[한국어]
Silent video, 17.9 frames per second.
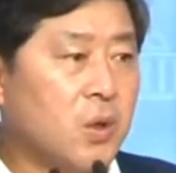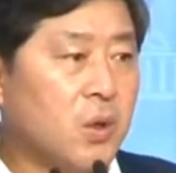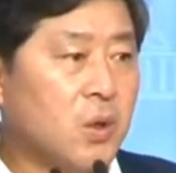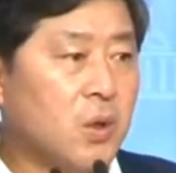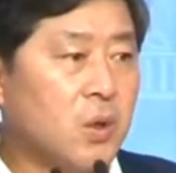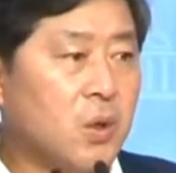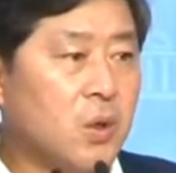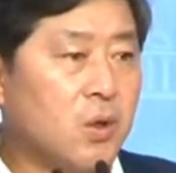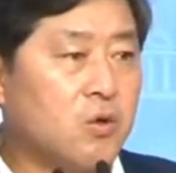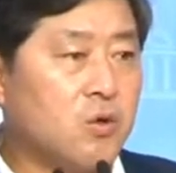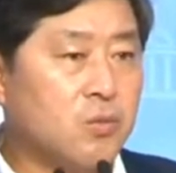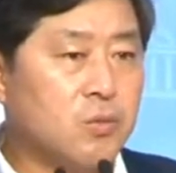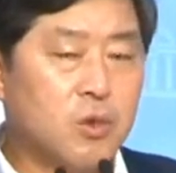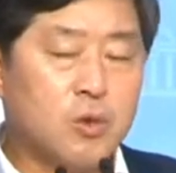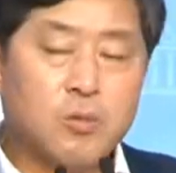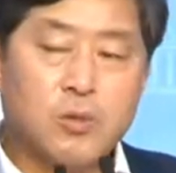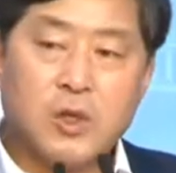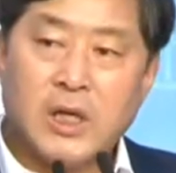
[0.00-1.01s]
어,
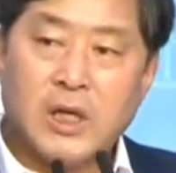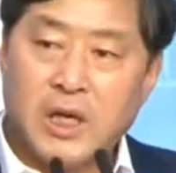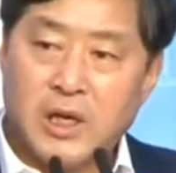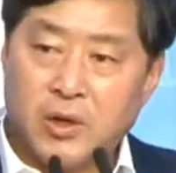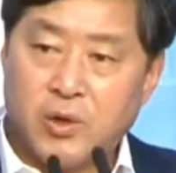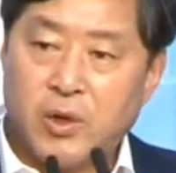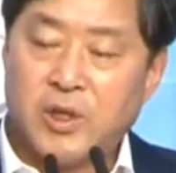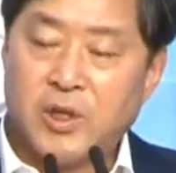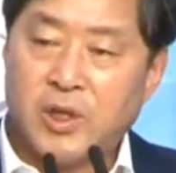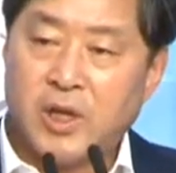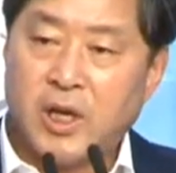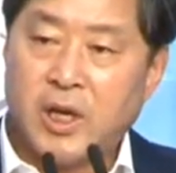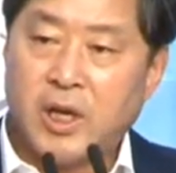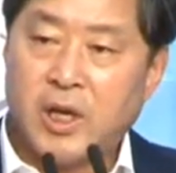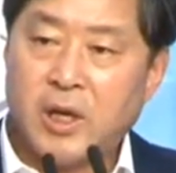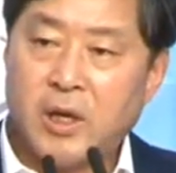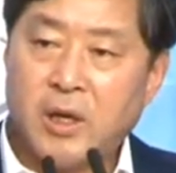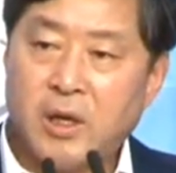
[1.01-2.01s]
근복무를 하게
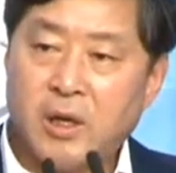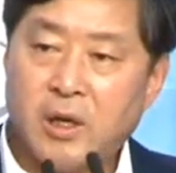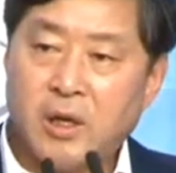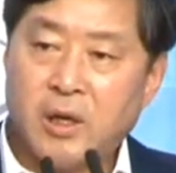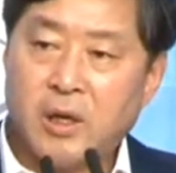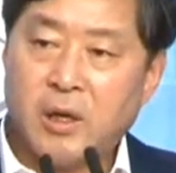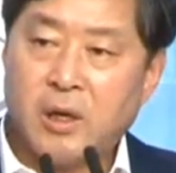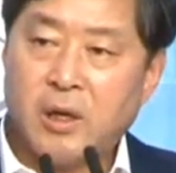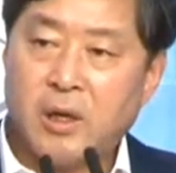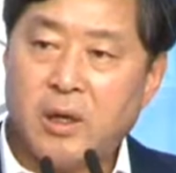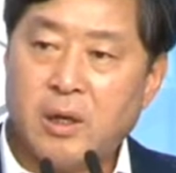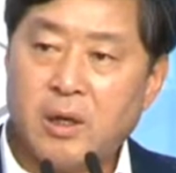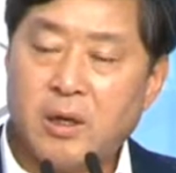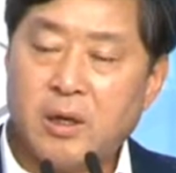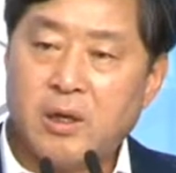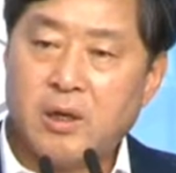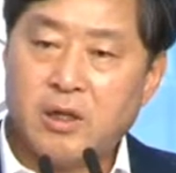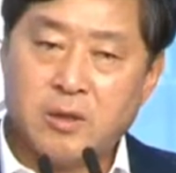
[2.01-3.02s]
되는데 에,
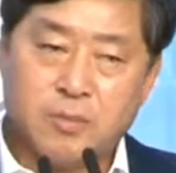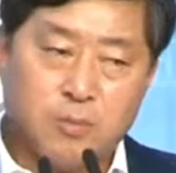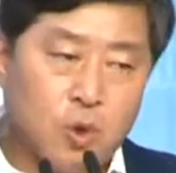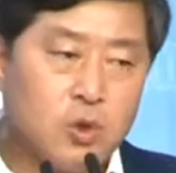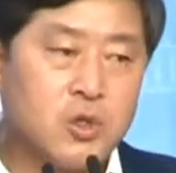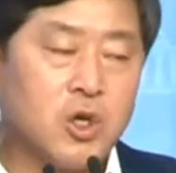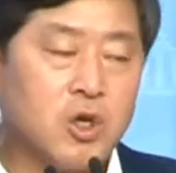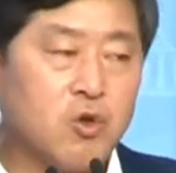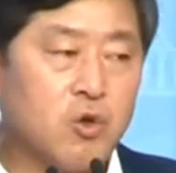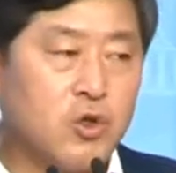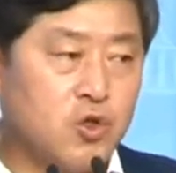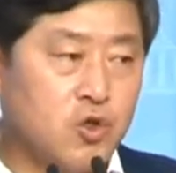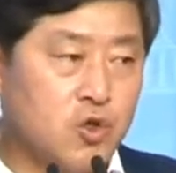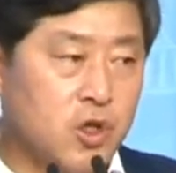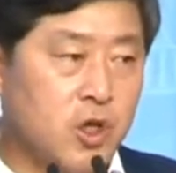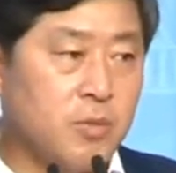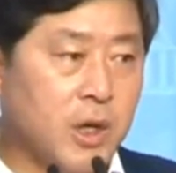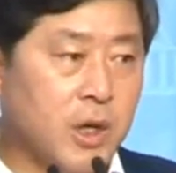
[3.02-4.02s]
예, 그 목적과
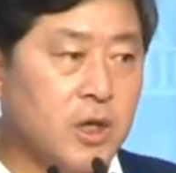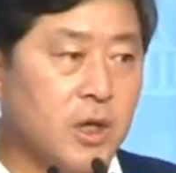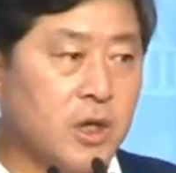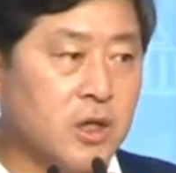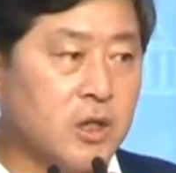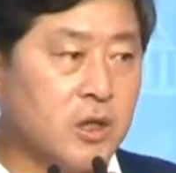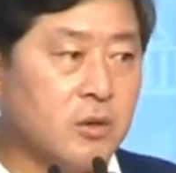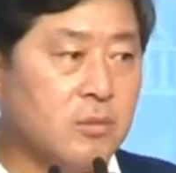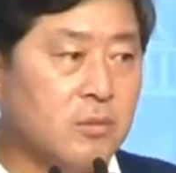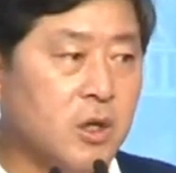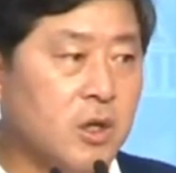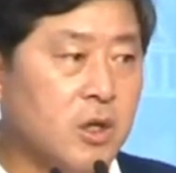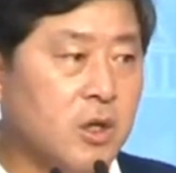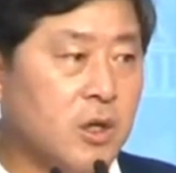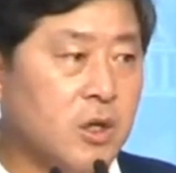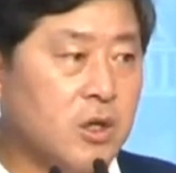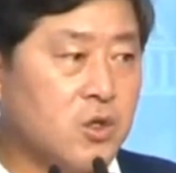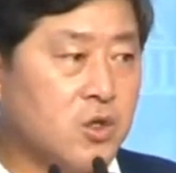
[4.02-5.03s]
취지에 맞게끔
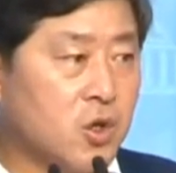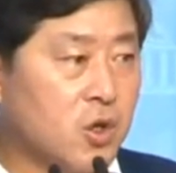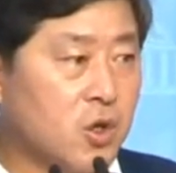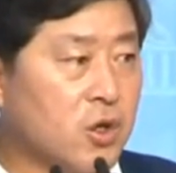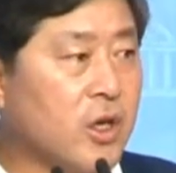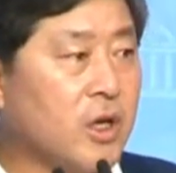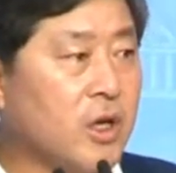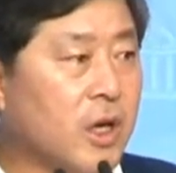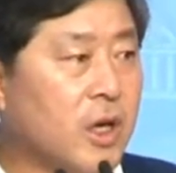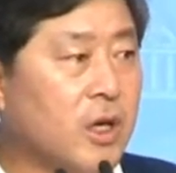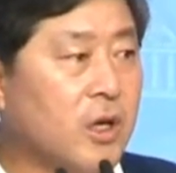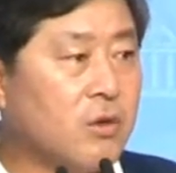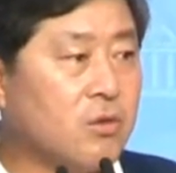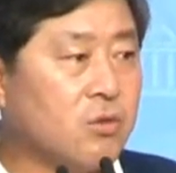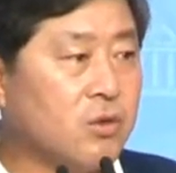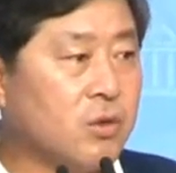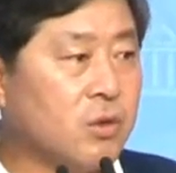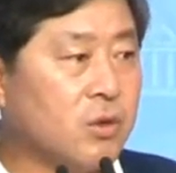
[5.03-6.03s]
정예의
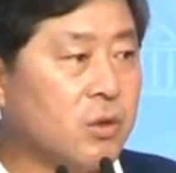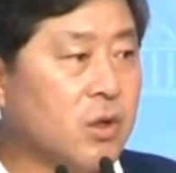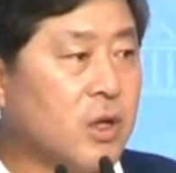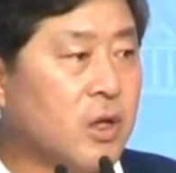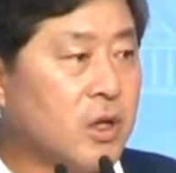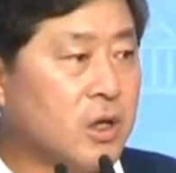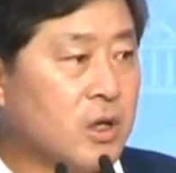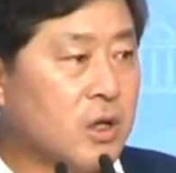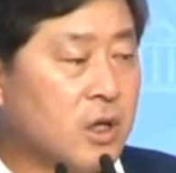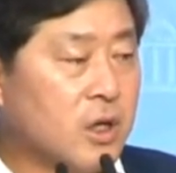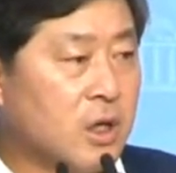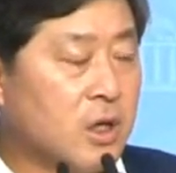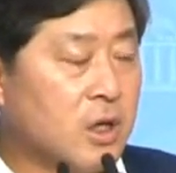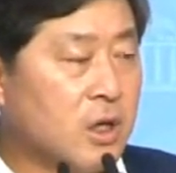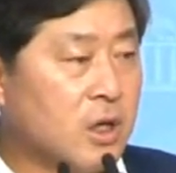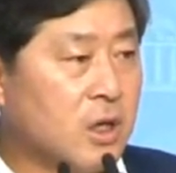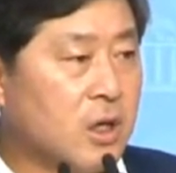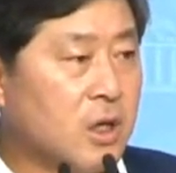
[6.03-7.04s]
군
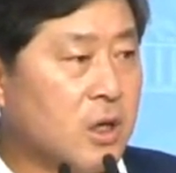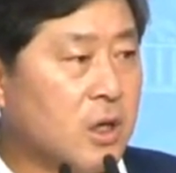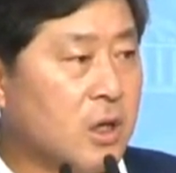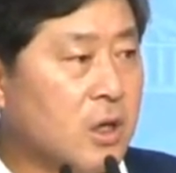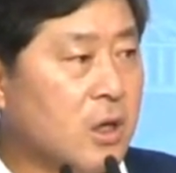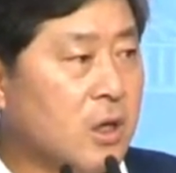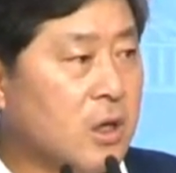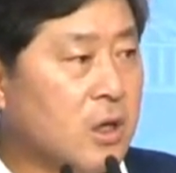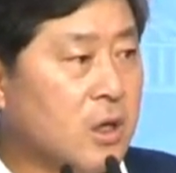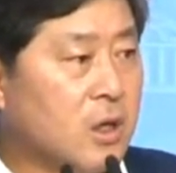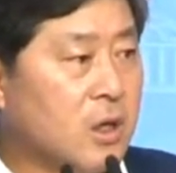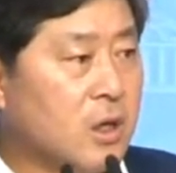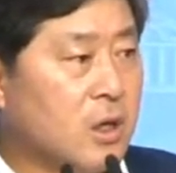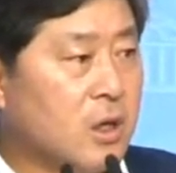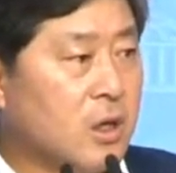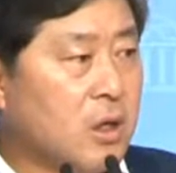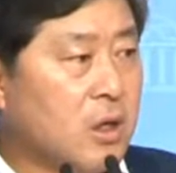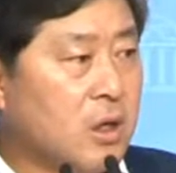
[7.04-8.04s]
아,
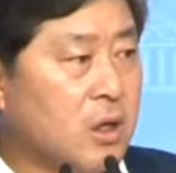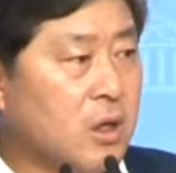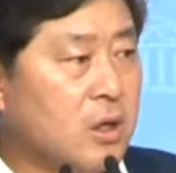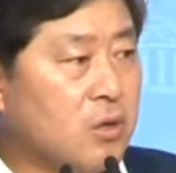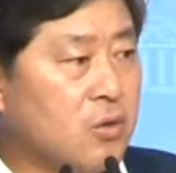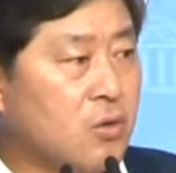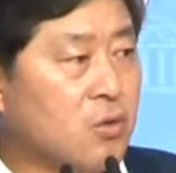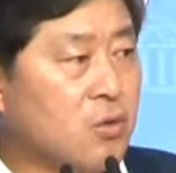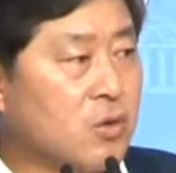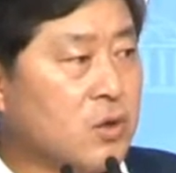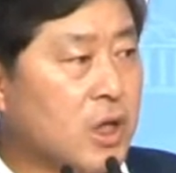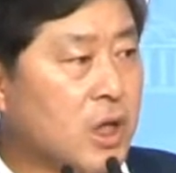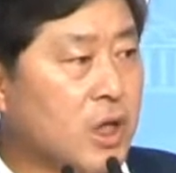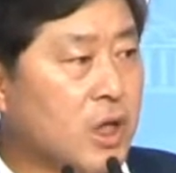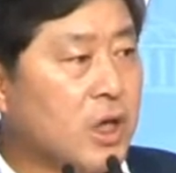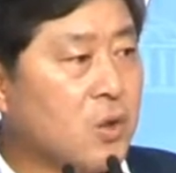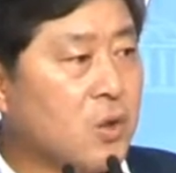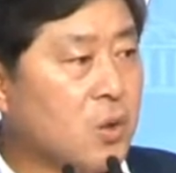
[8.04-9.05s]

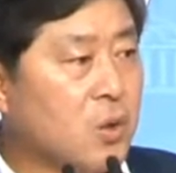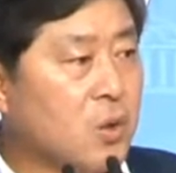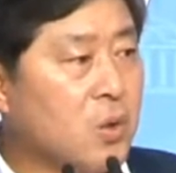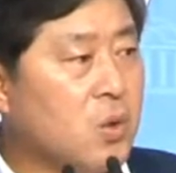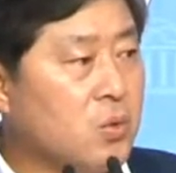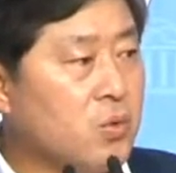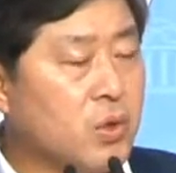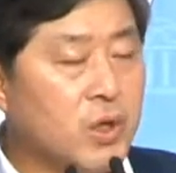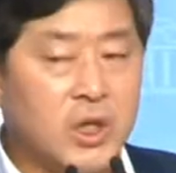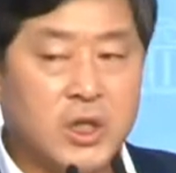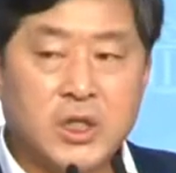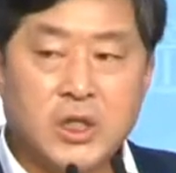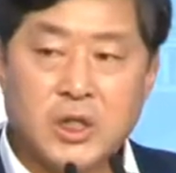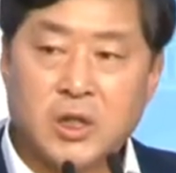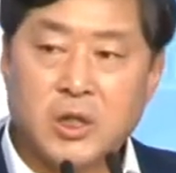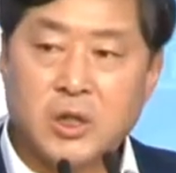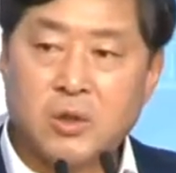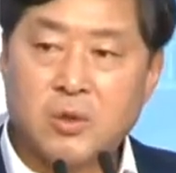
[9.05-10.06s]
육군사관학교 우리
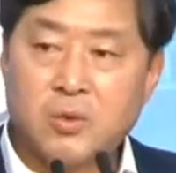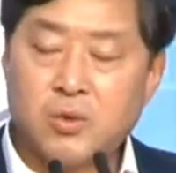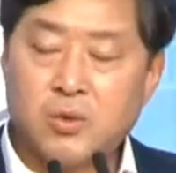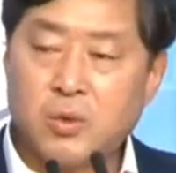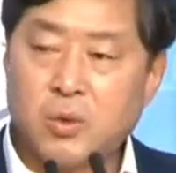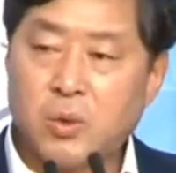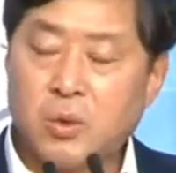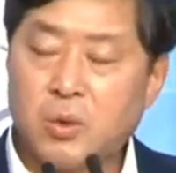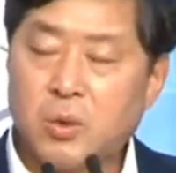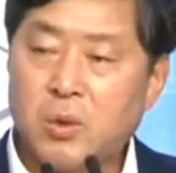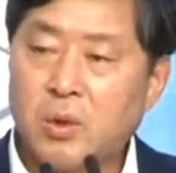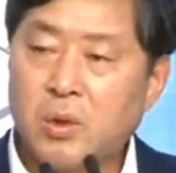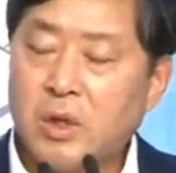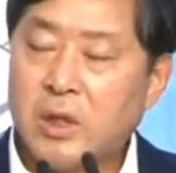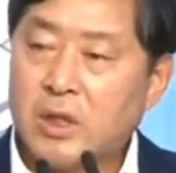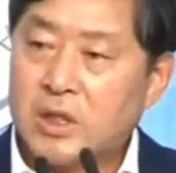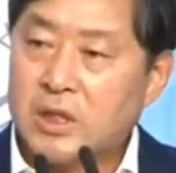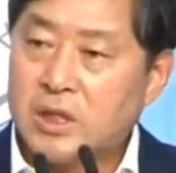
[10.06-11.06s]
그 군
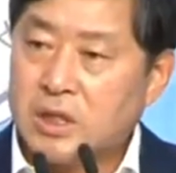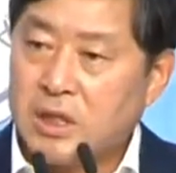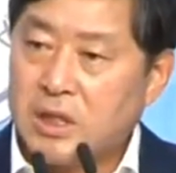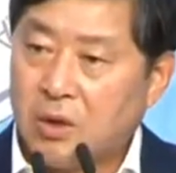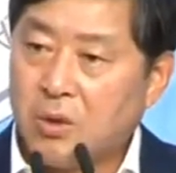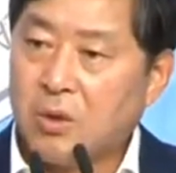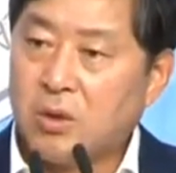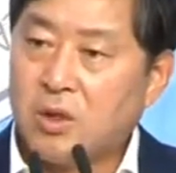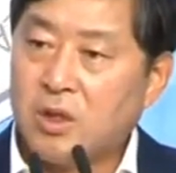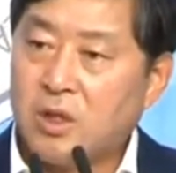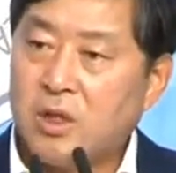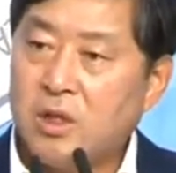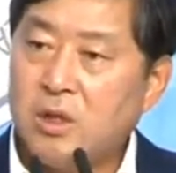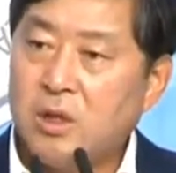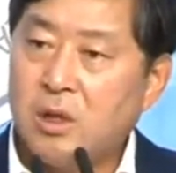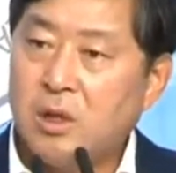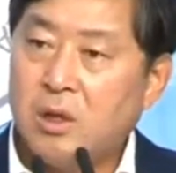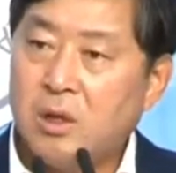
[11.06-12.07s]
장교들을